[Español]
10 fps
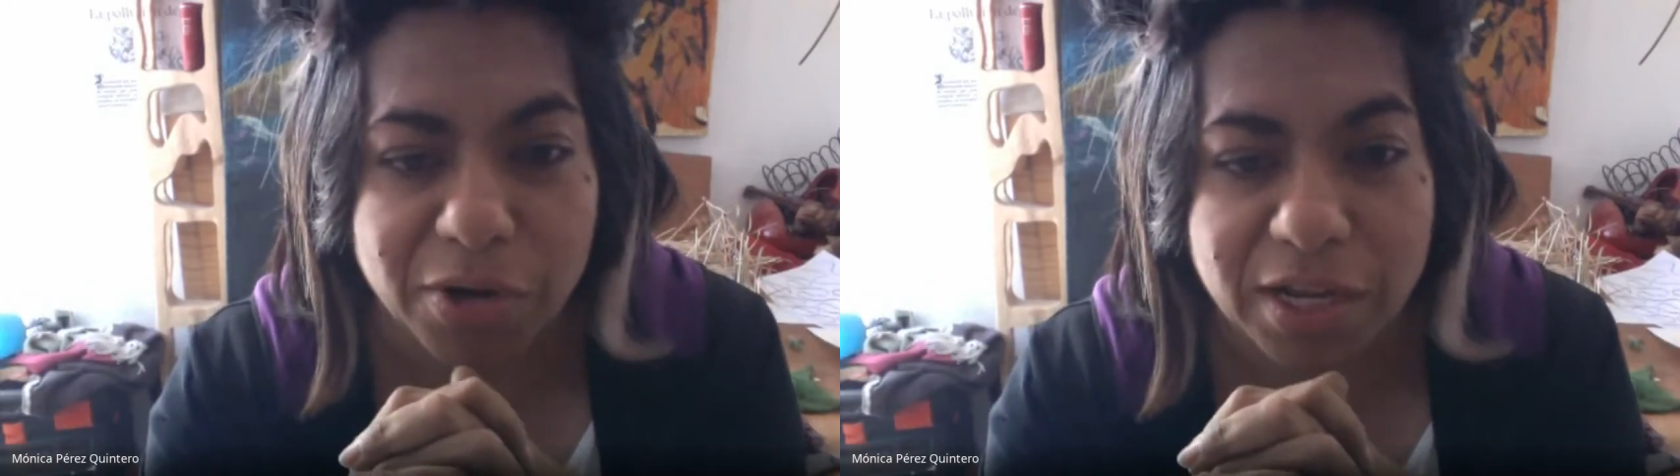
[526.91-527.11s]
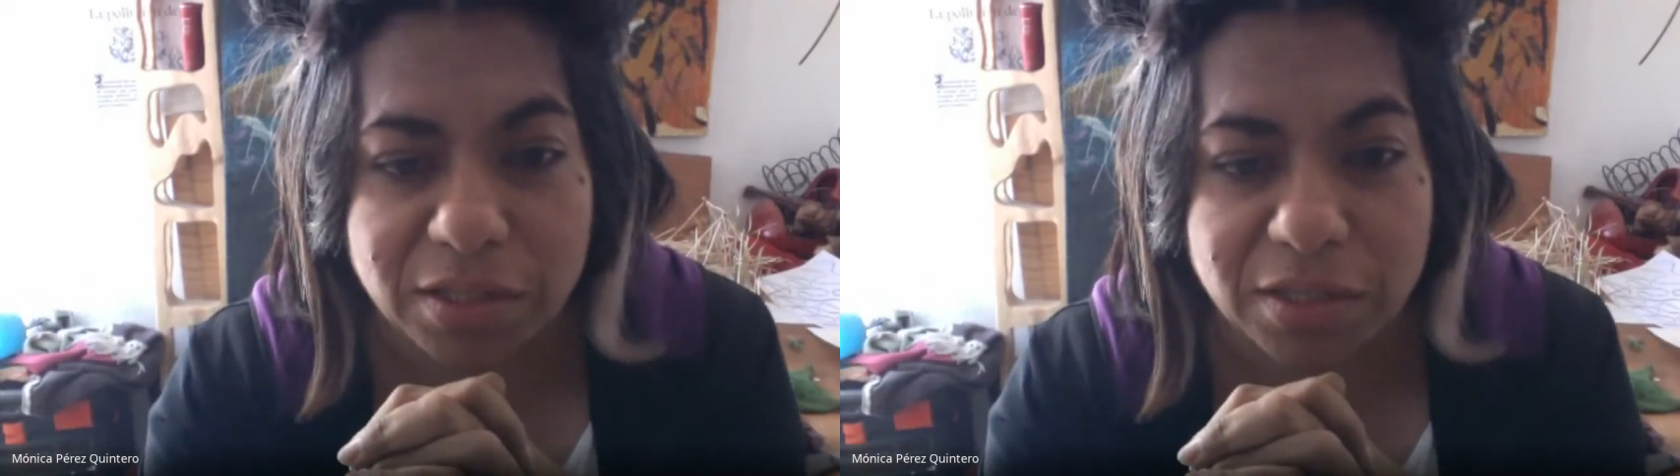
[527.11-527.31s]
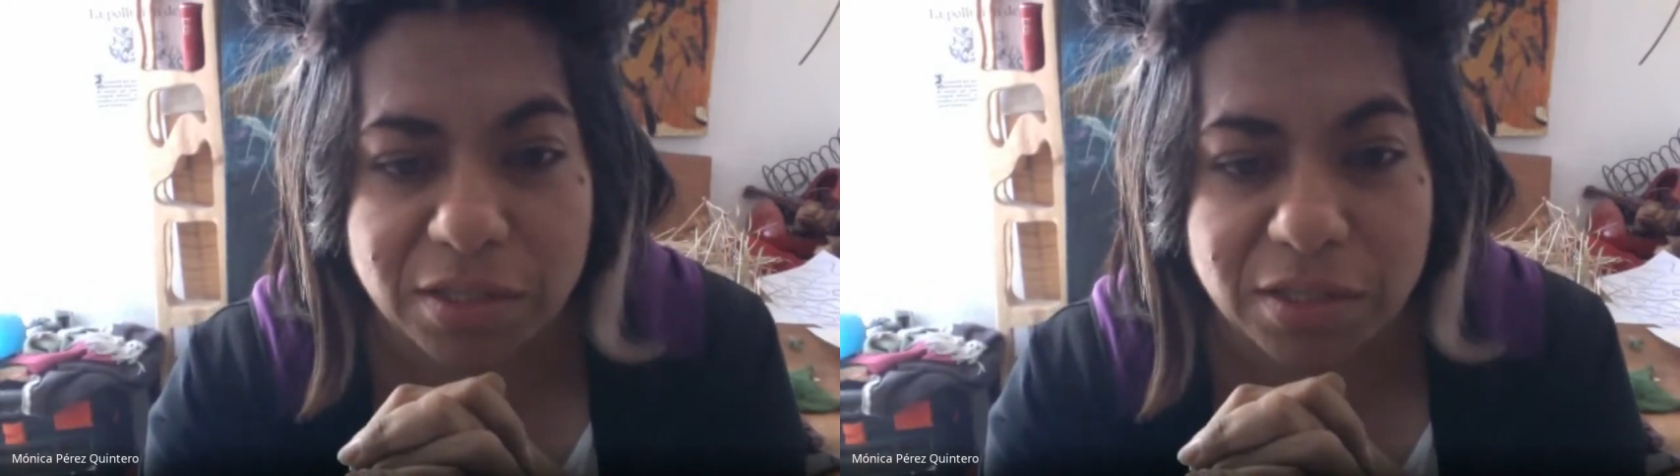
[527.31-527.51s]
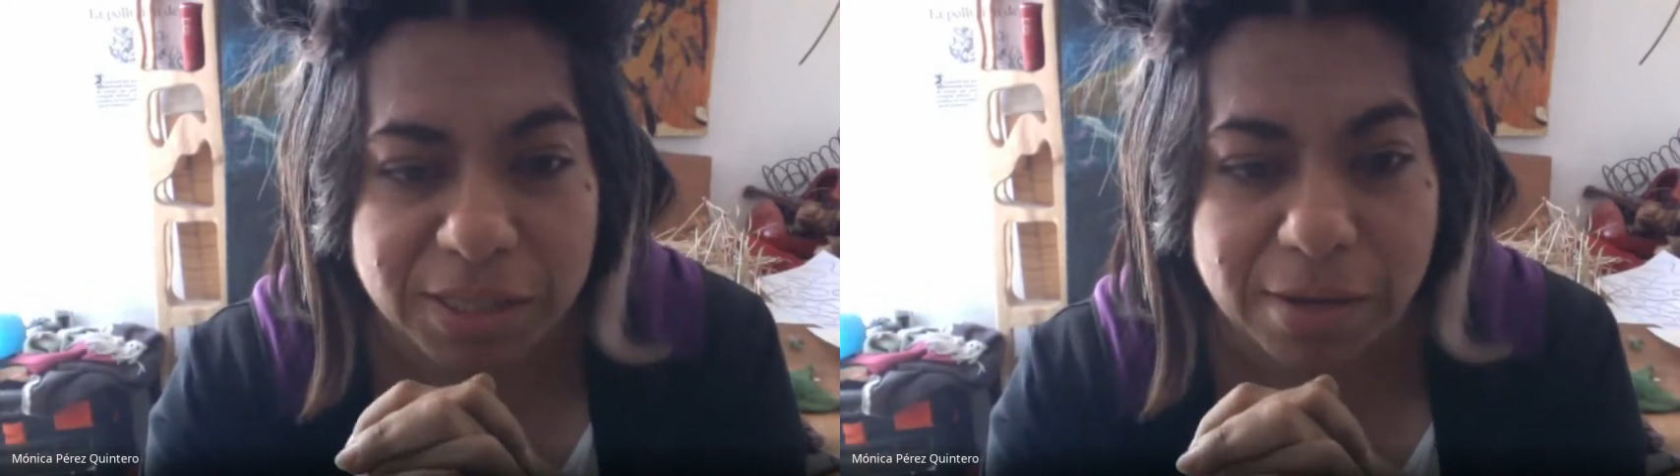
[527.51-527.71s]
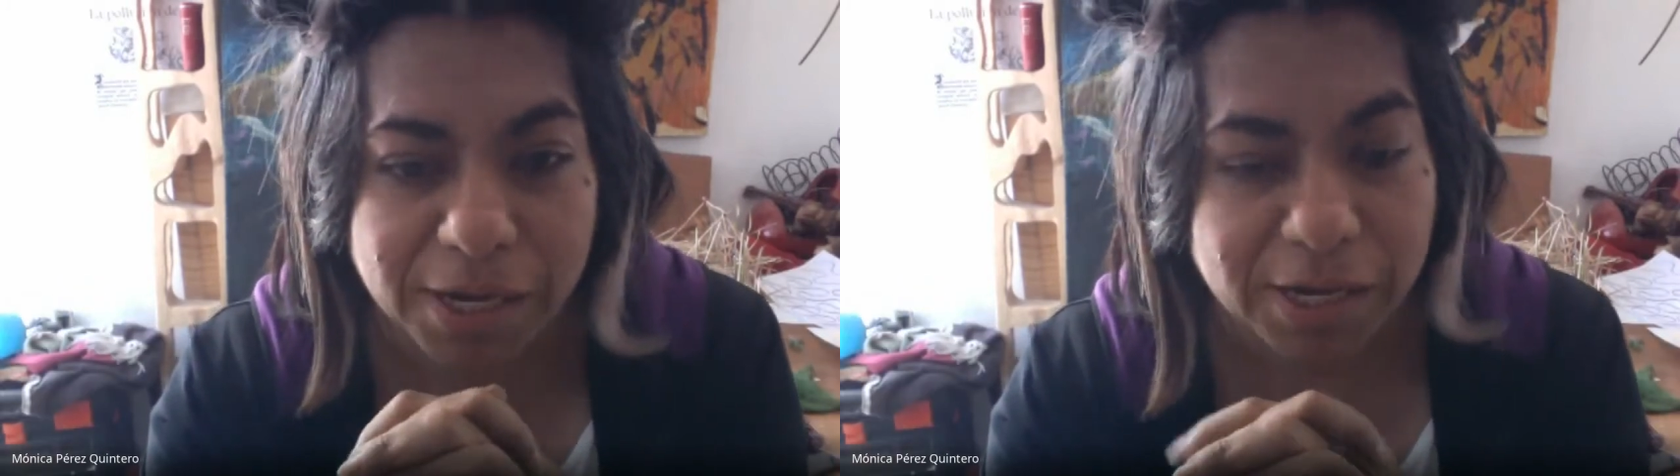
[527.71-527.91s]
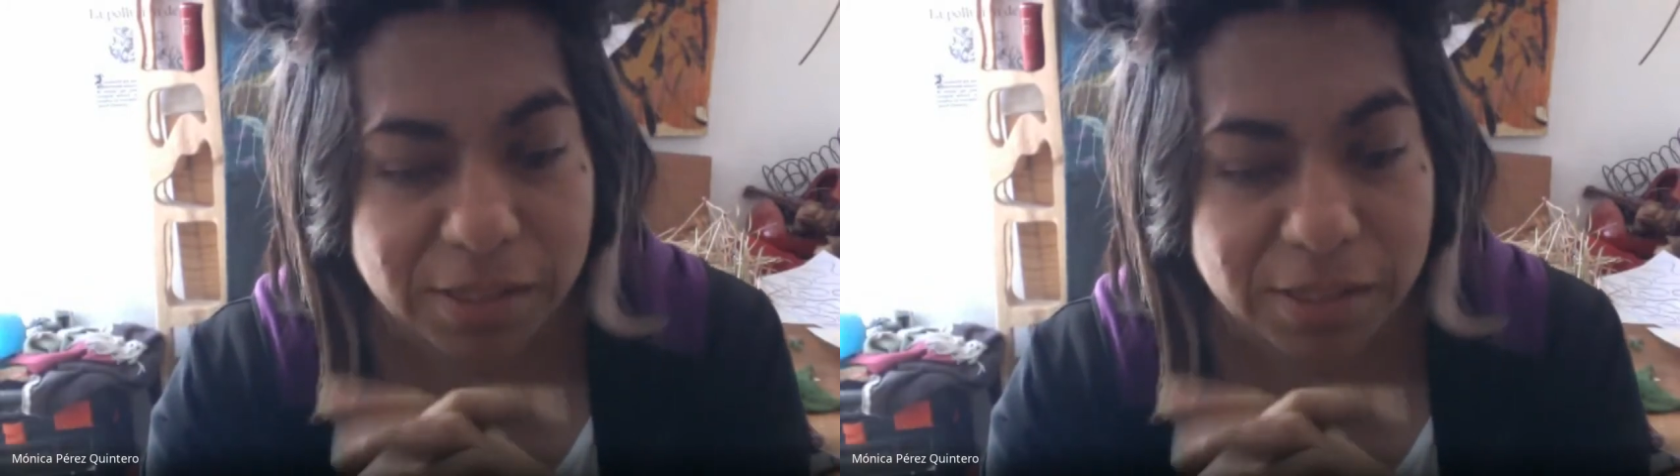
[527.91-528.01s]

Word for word: y betabeles,